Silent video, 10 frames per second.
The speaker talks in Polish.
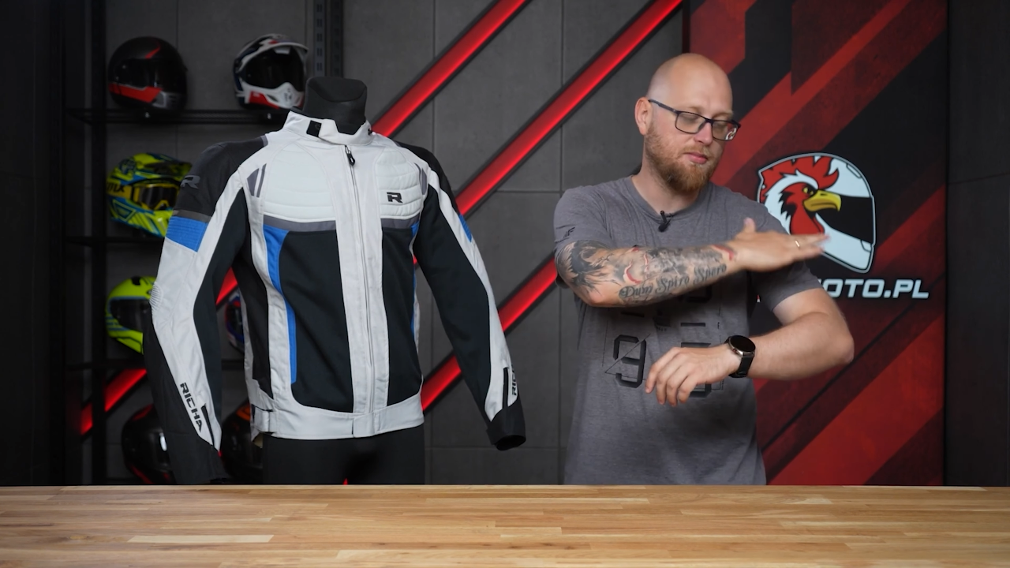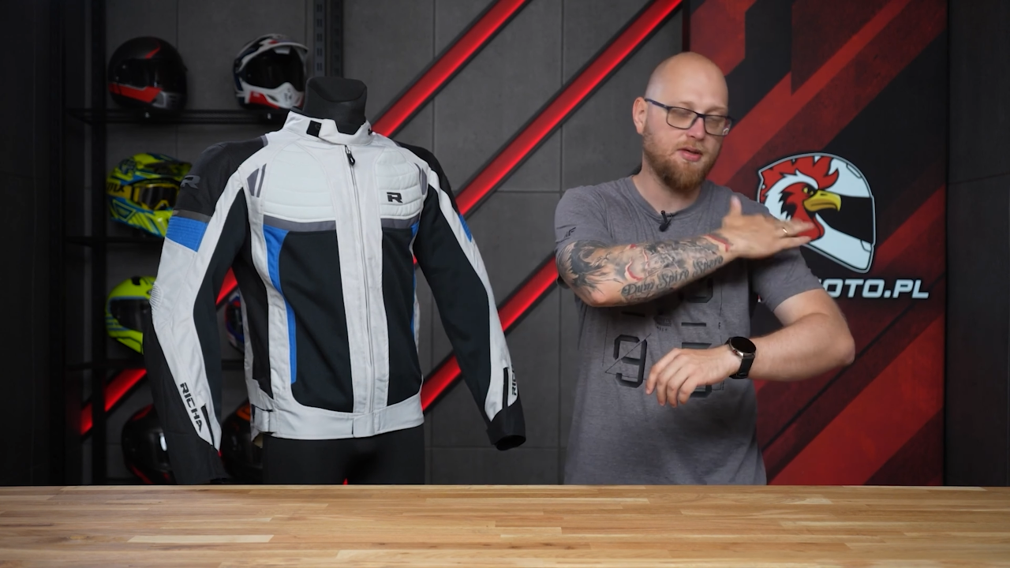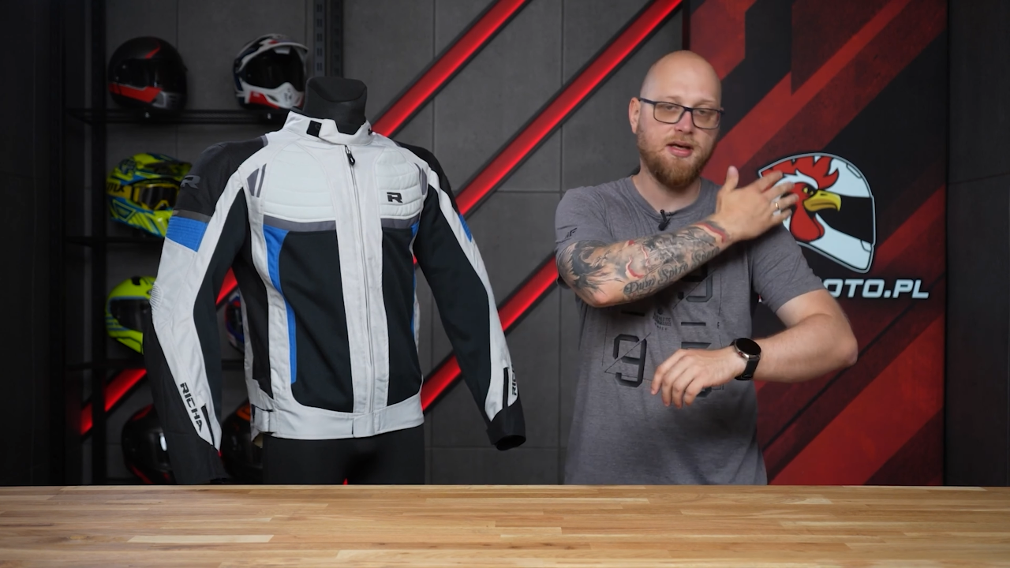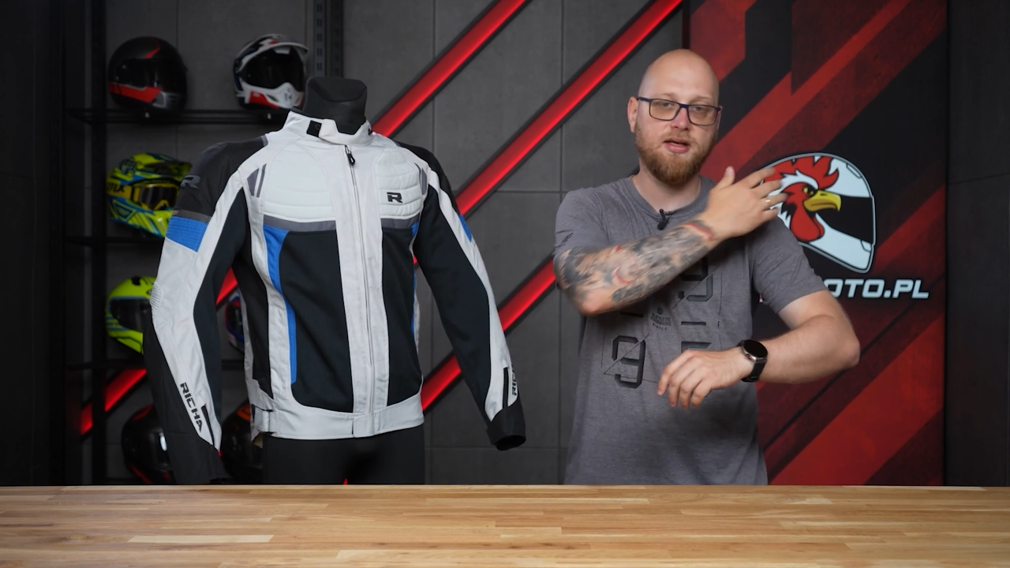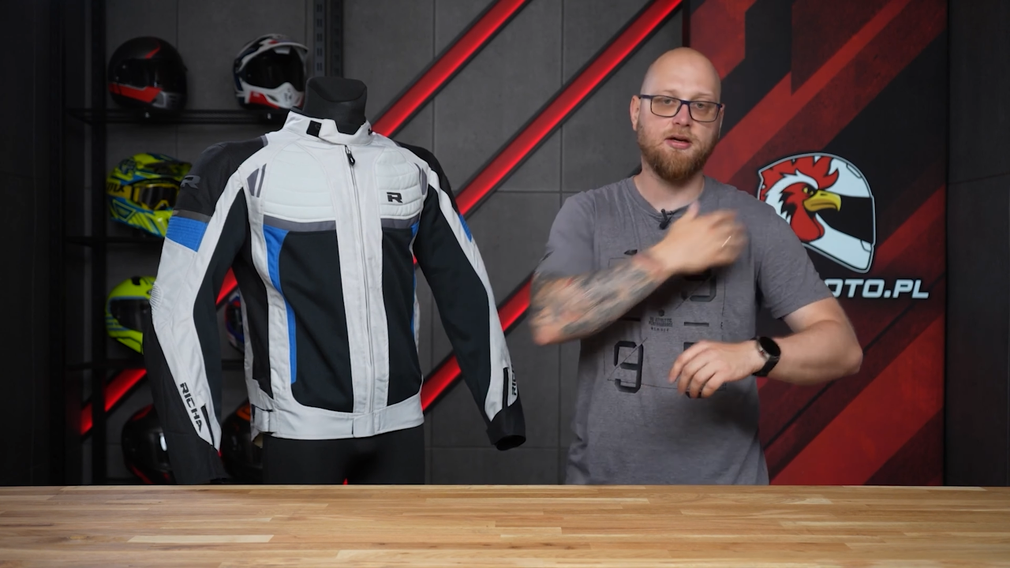
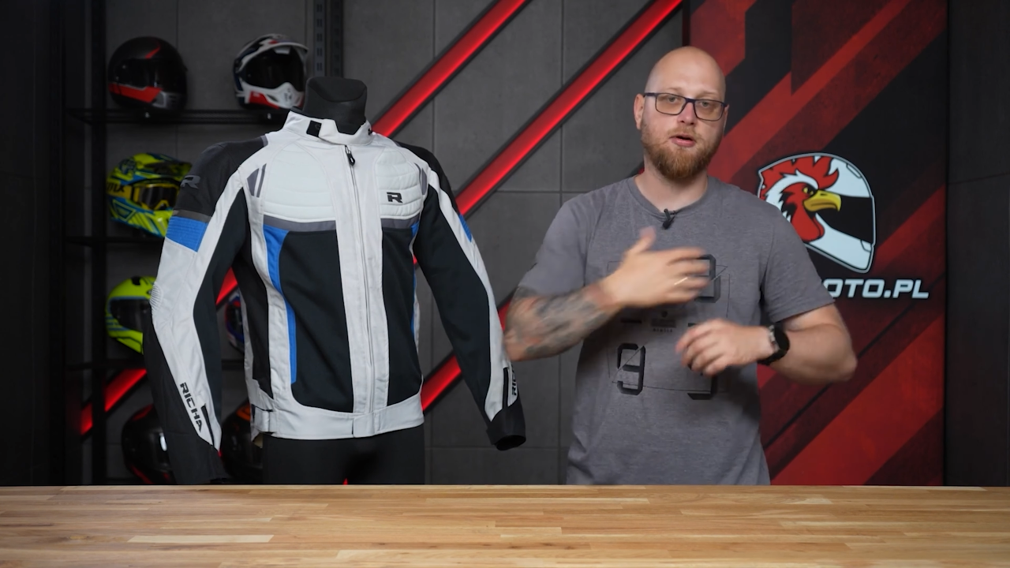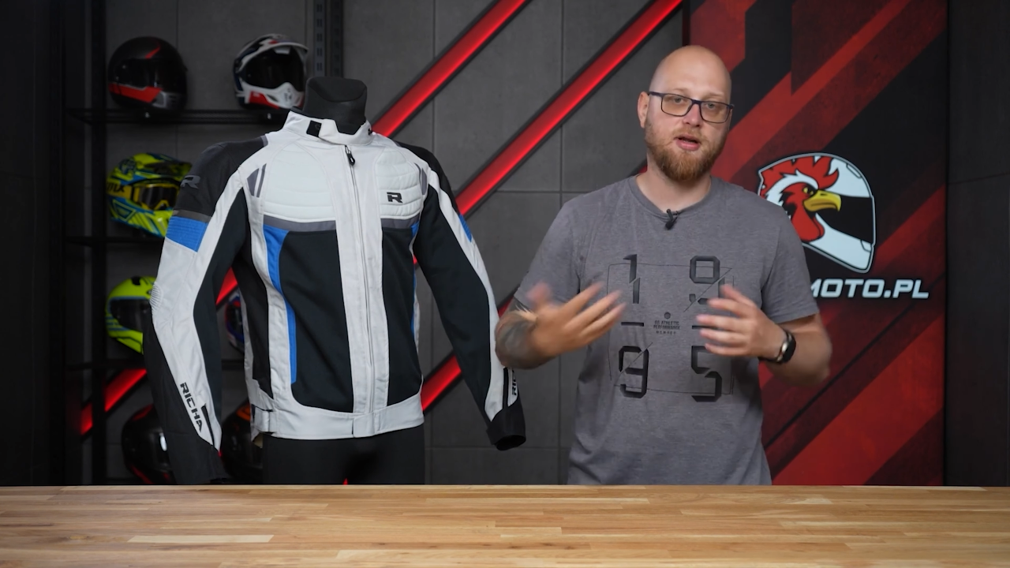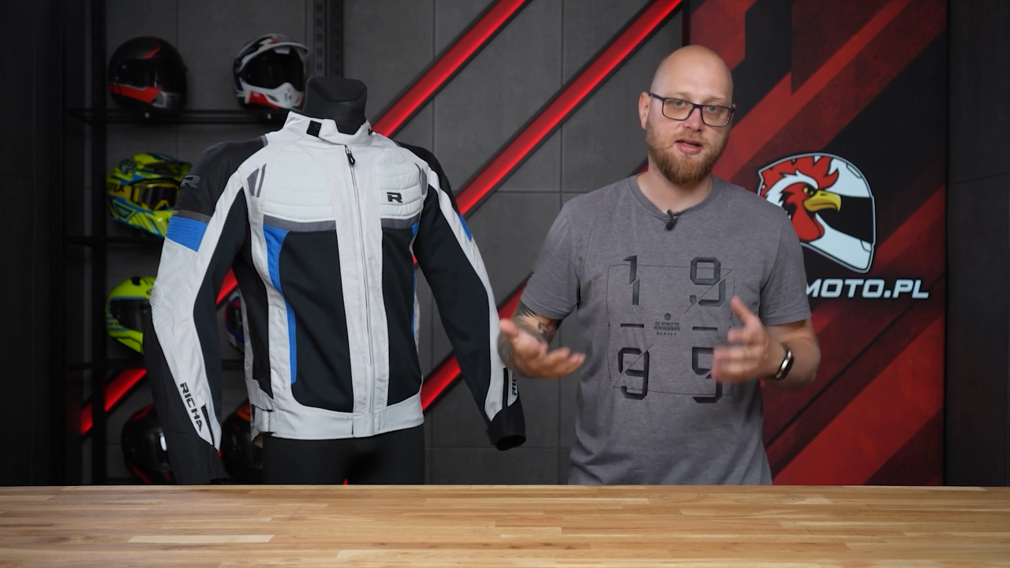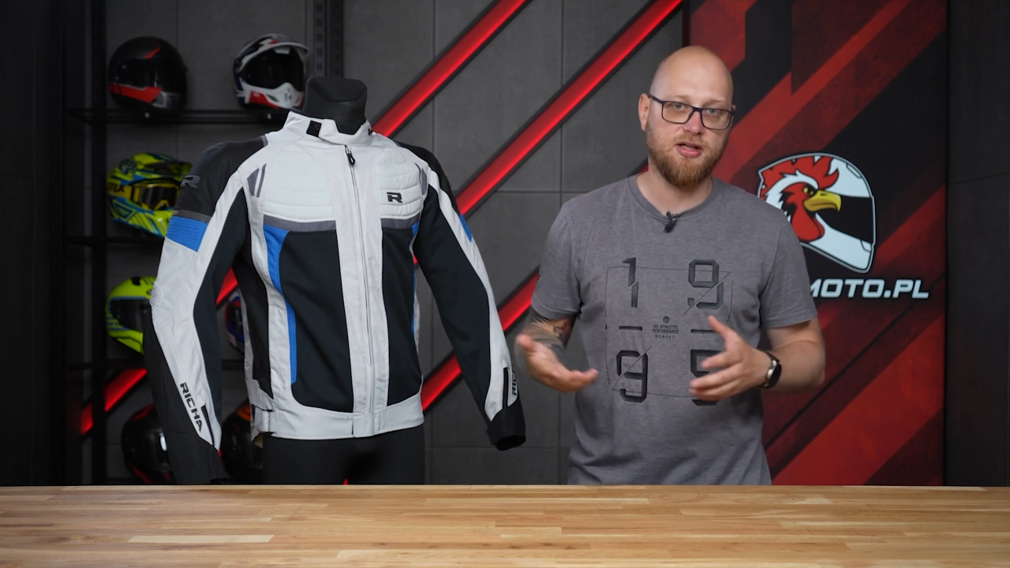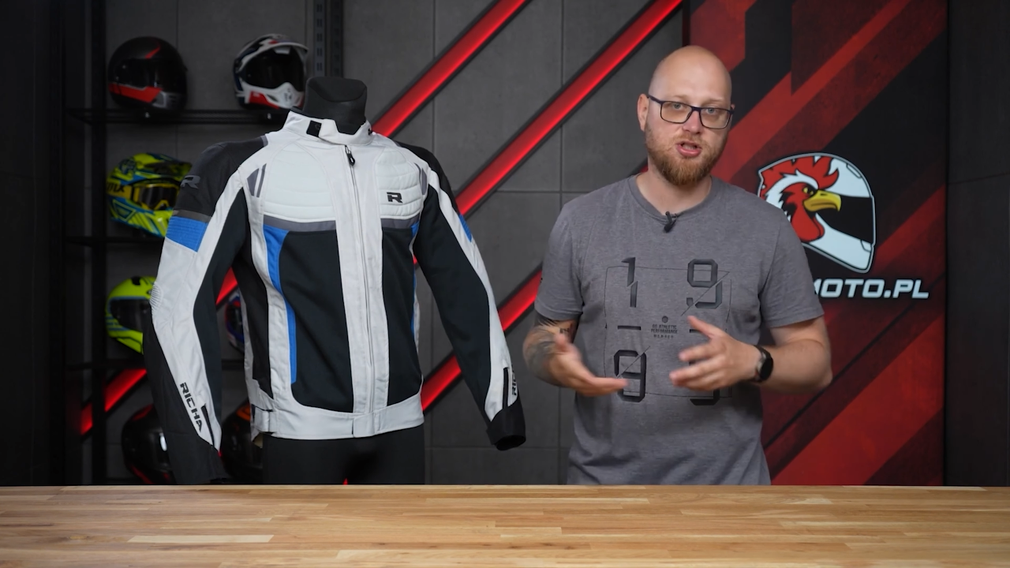miękkie
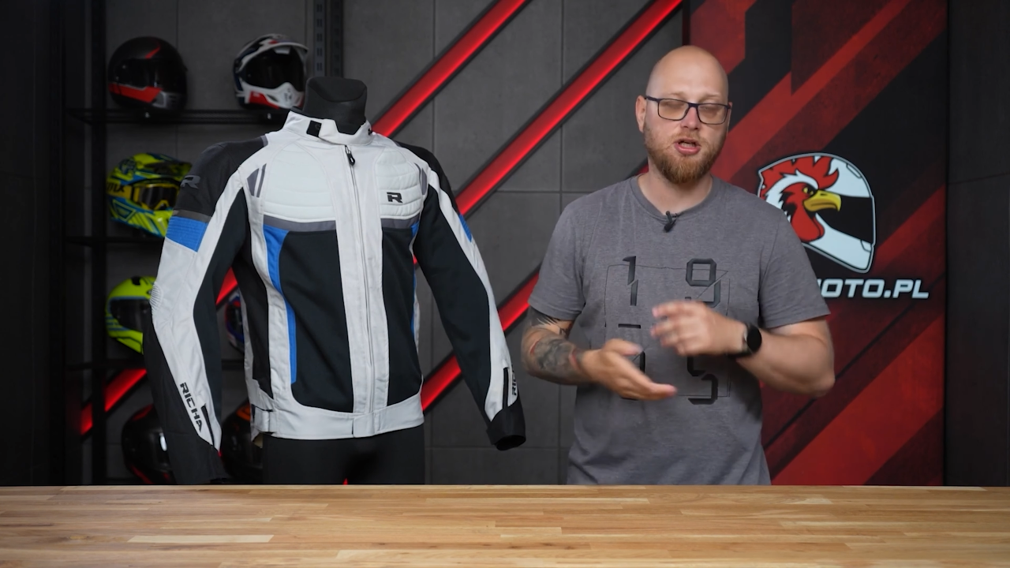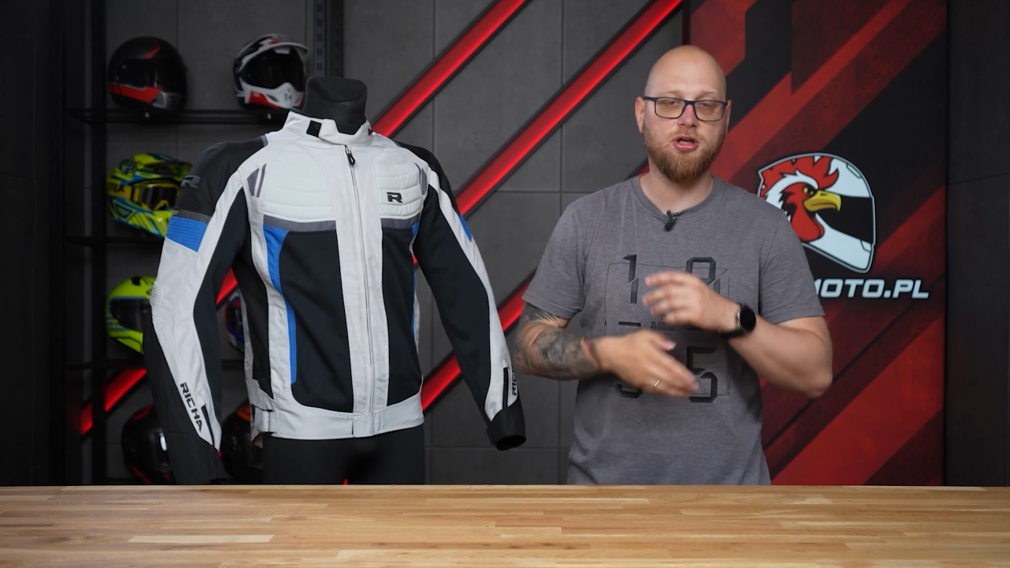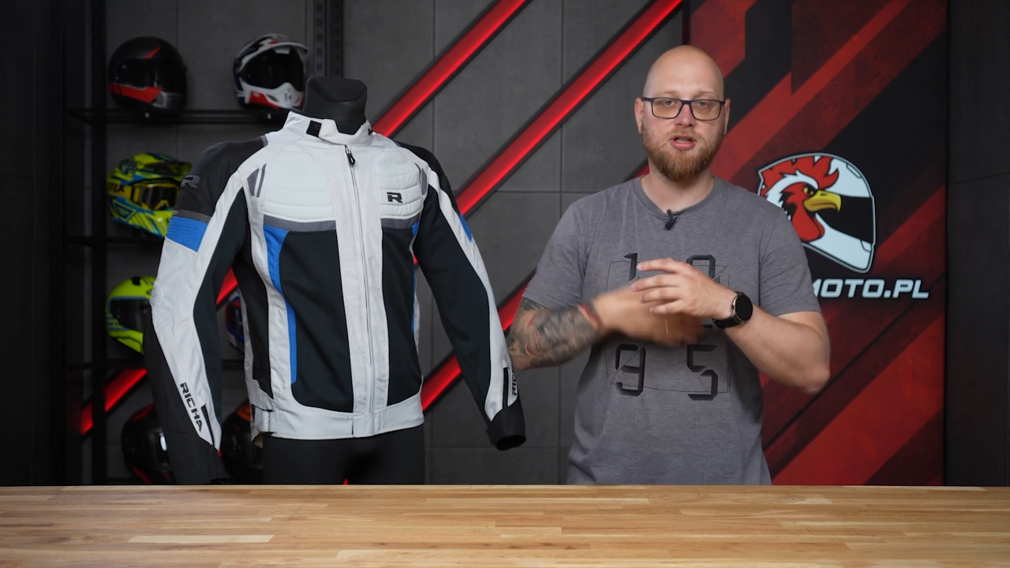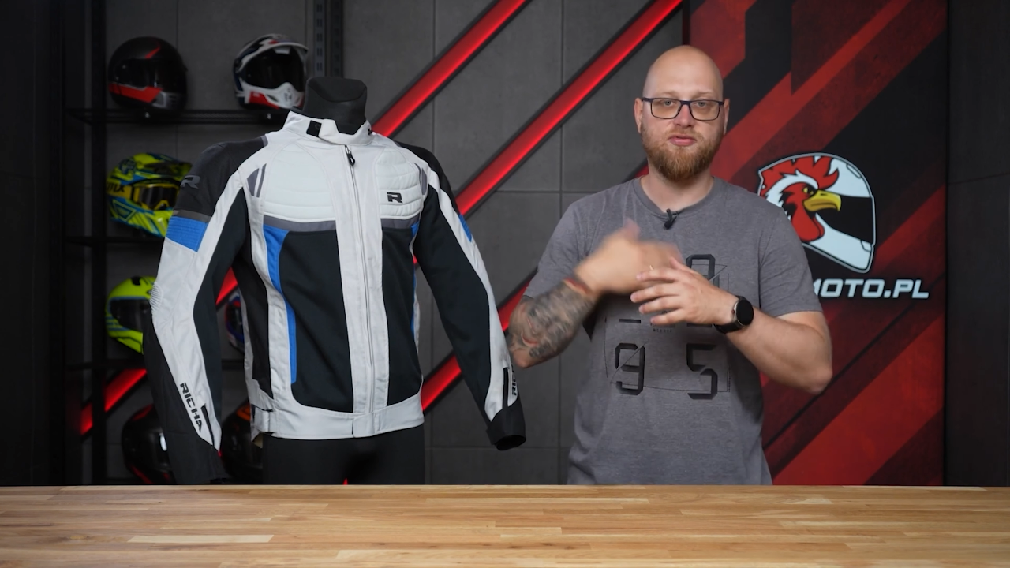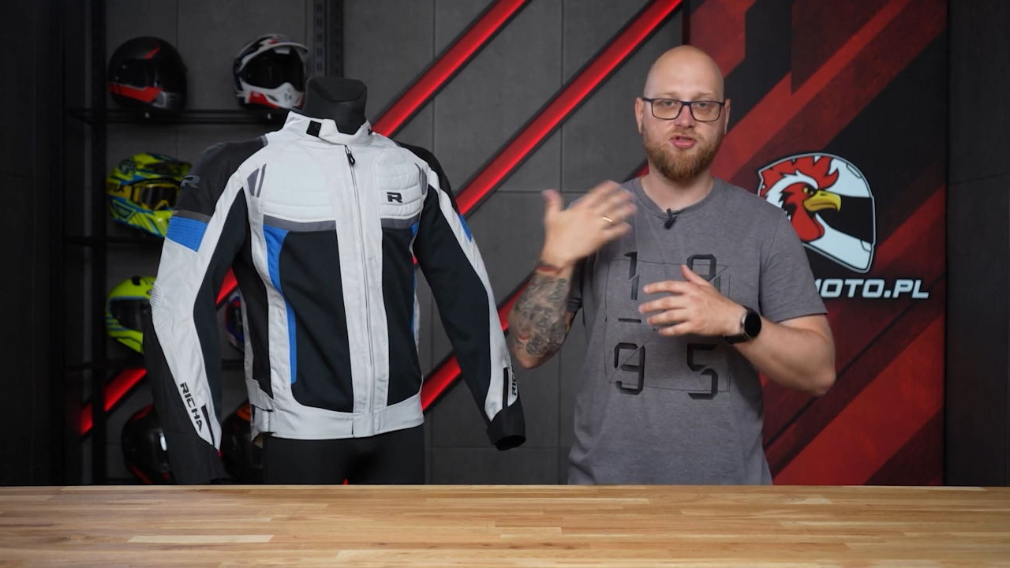ochraniacze
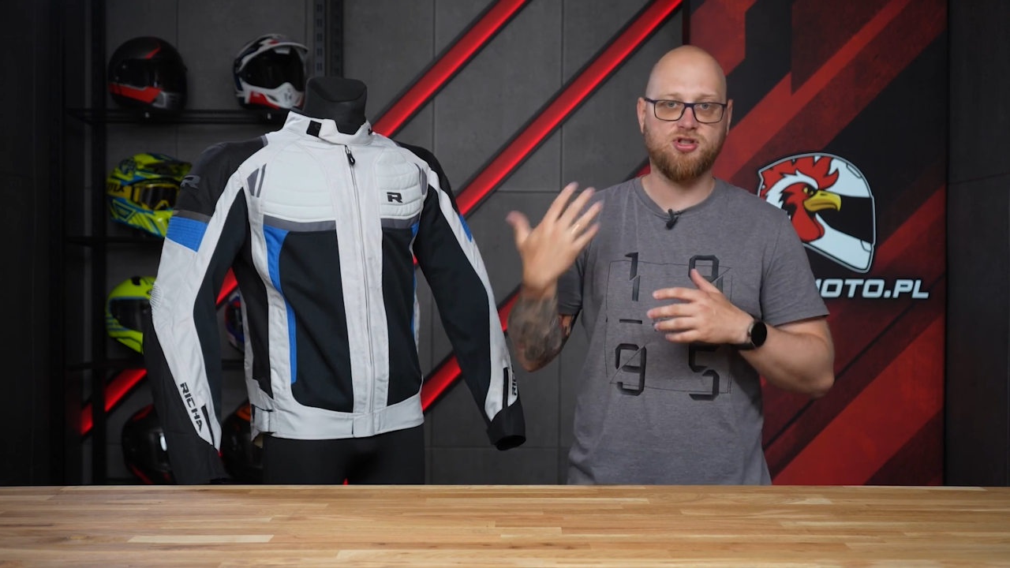i one w